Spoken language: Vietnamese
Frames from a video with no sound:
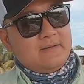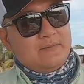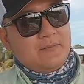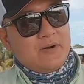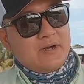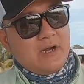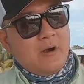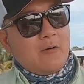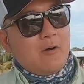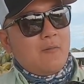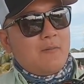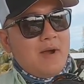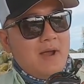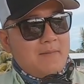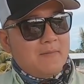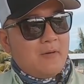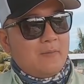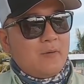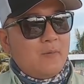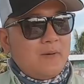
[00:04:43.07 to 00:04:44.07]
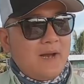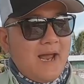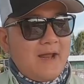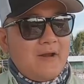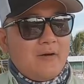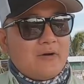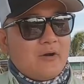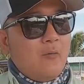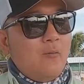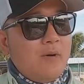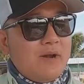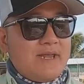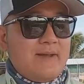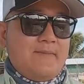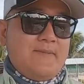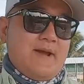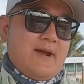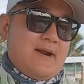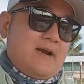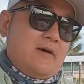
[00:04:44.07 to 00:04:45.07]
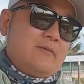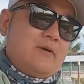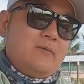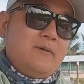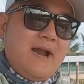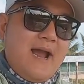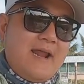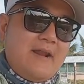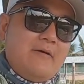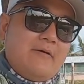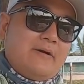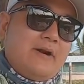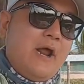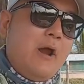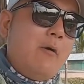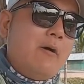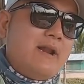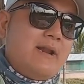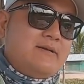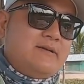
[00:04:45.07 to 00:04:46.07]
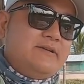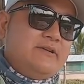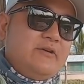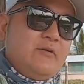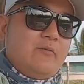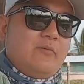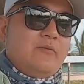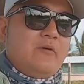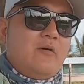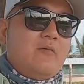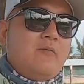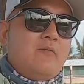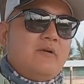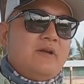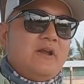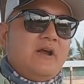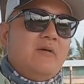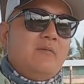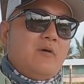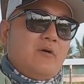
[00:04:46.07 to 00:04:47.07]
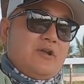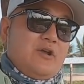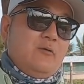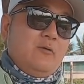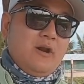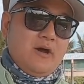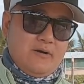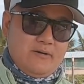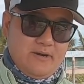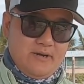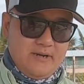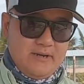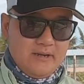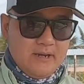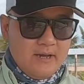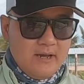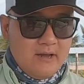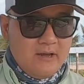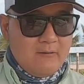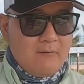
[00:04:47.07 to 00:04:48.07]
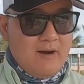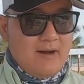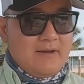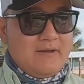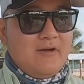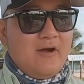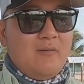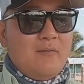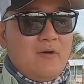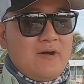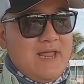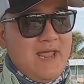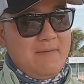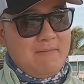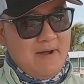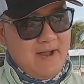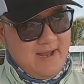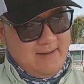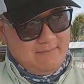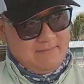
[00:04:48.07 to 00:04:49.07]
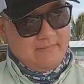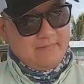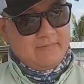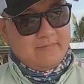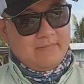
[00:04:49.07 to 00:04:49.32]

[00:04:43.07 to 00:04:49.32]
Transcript: mình câu còn mềm không đóng cá được đúng mình chấp nhận là không đóng cá được nếu anh này sử dụng con những con mồi dấu lưỡi hoặc là những con mồi nhé mềm